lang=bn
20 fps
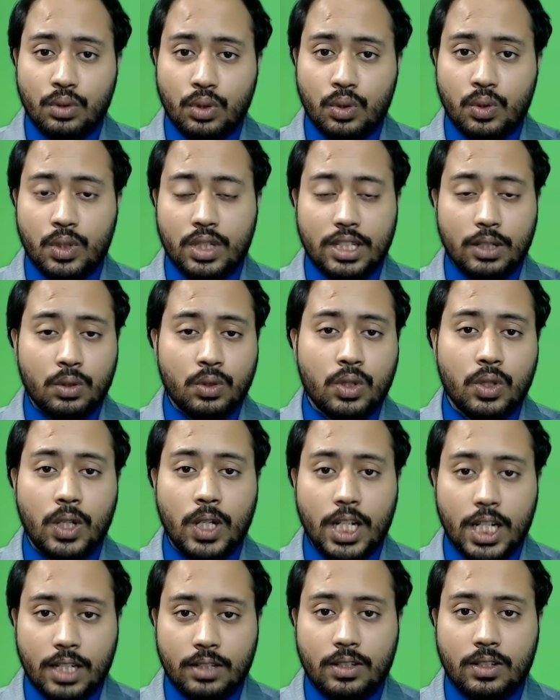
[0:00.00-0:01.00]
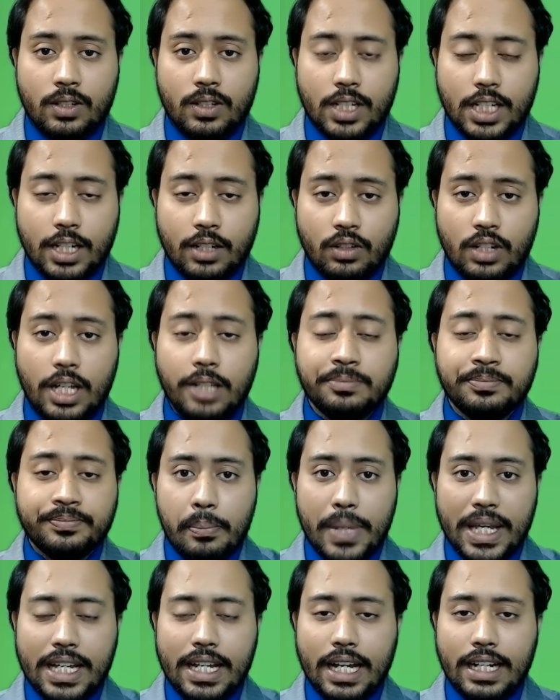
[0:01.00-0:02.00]
দূর করতেও সহায়তা করে কেননা
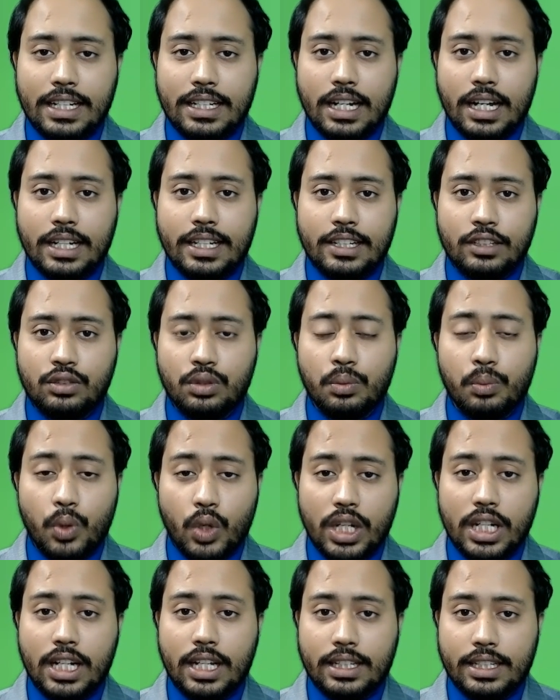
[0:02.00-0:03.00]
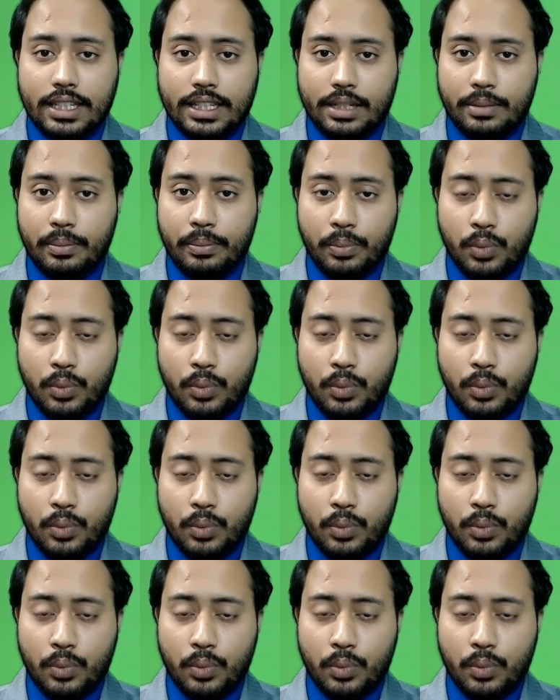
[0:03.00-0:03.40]
বিজ্ঞানীরা কিছু মহিলাদের